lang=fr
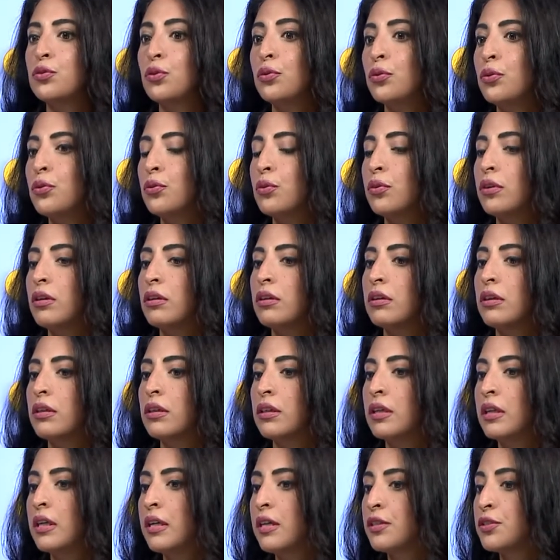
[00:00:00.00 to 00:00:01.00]
euh,
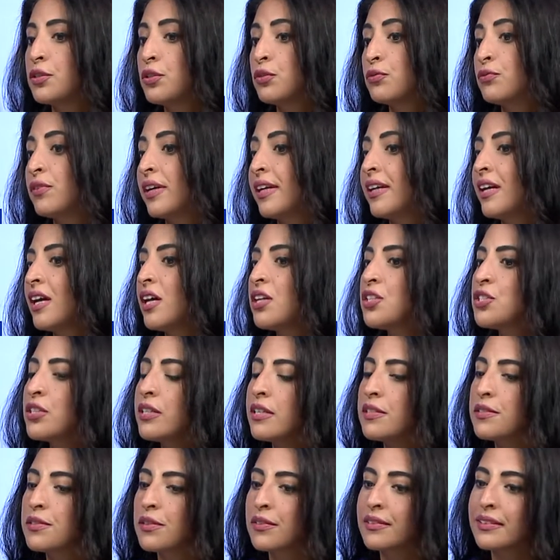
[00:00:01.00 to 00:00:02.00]
ce voyage,
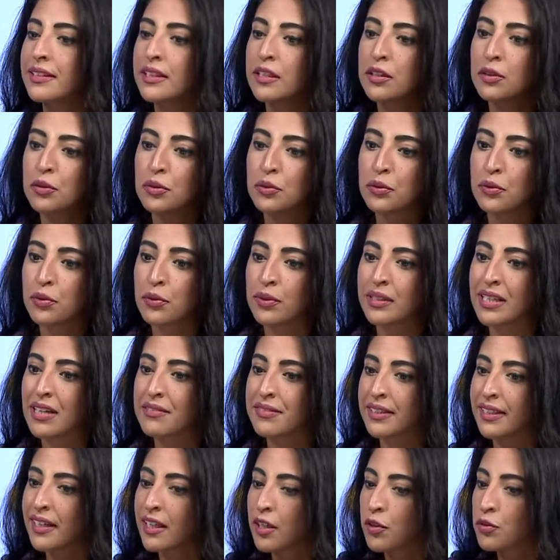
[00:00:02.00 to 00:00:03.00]
il sentait qu'il y
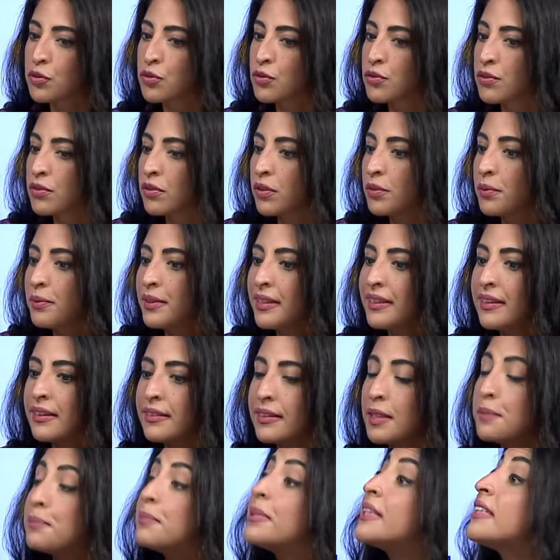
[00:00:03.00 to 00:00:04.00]
avait quelque chose en lui qui
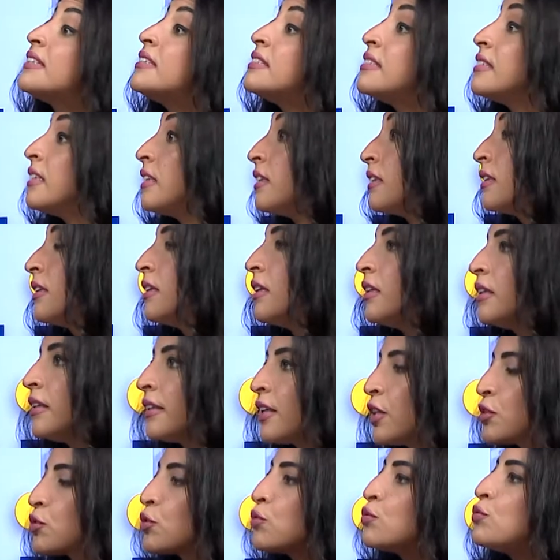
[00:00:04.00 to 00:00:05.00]
était brisé, hmm.
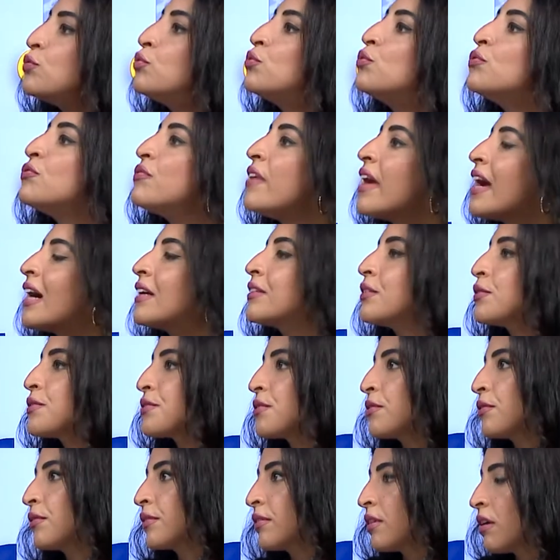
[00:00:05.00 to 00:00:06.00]
quelque chose d'ouvert dans
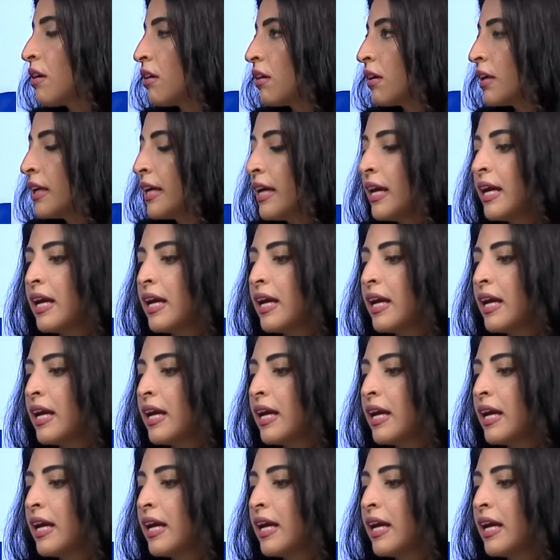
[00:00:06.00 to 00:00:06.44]
son hmm. cœur.